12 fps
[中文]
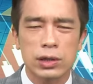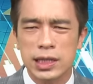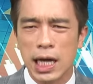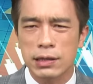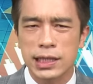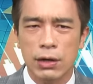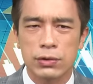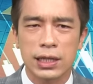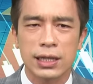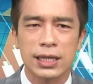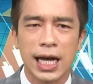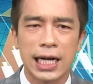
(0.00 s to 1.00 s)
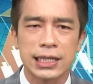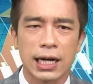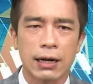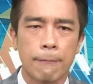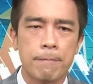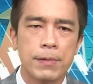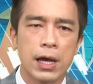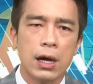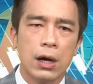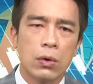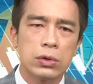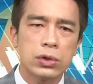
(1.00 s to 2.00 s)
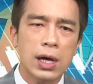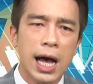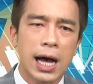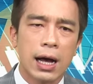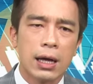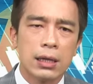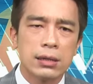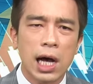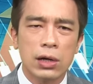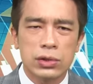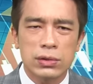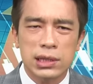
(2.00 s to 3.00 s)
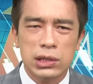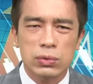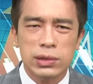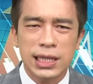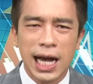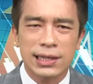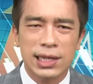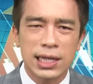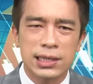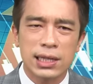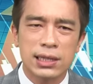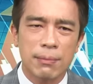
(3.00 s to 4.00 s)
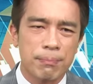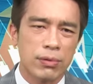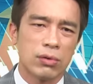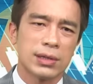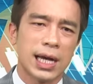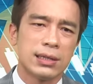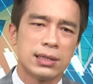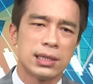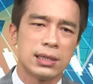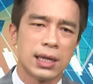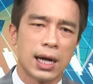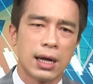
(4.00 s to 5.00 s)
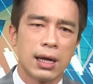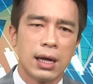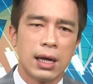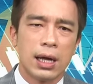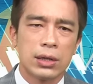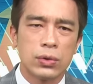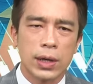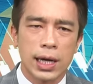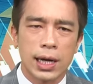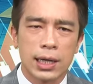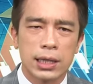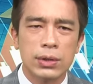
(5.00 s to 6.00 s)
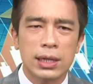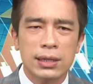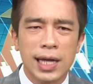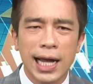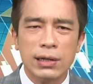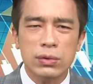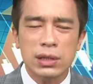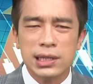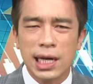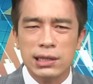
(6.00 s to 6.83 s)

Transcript: 就早上我就跟大家讲了，我说啊，道琼指数下跌一千点不用担心啊。对啊，因为台股的